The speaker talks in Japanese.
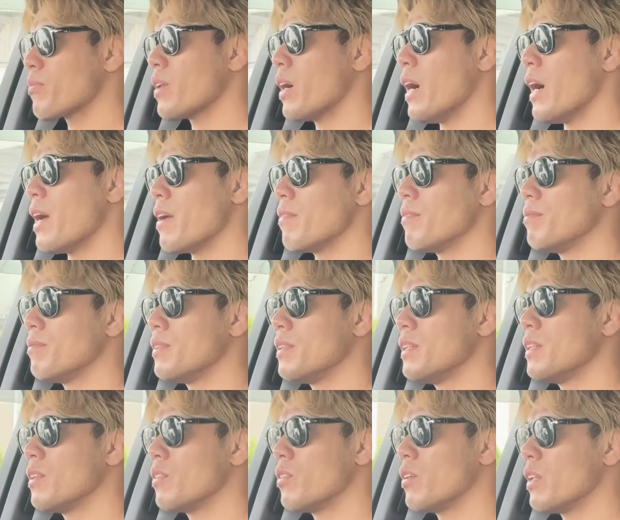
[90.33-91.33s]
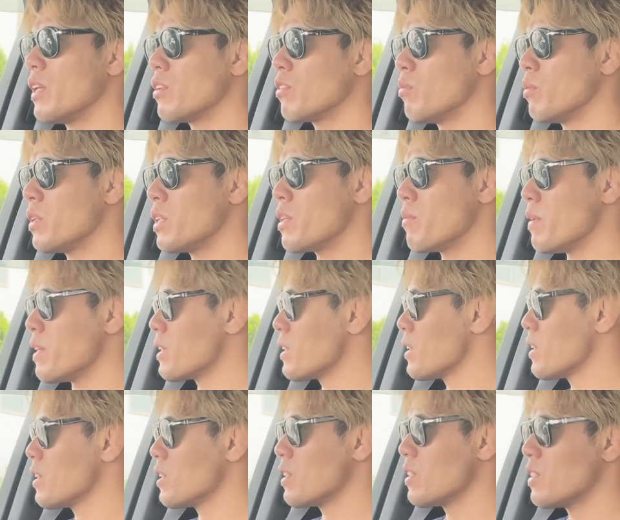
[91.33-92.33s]
はい、これ何度も言ってま
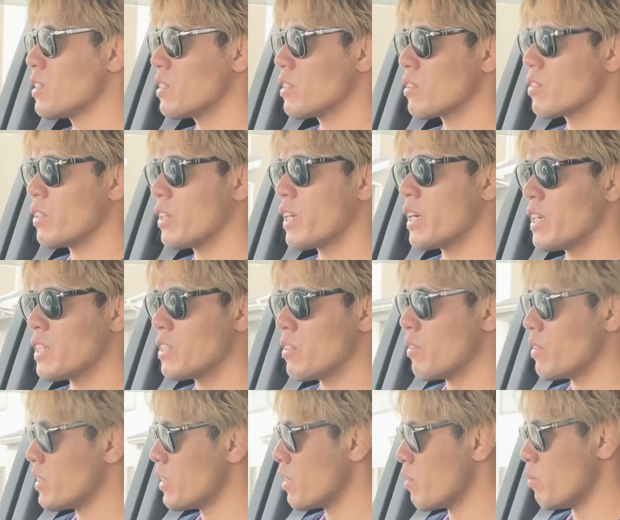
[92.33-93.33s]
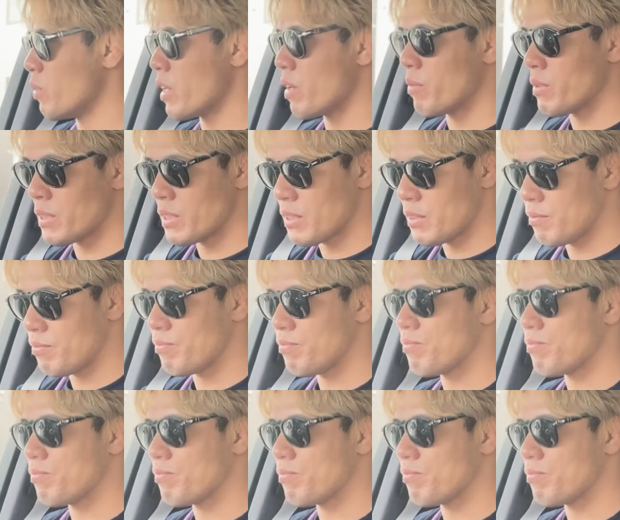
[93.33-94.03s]
す、繰り返し言わせてもらいます。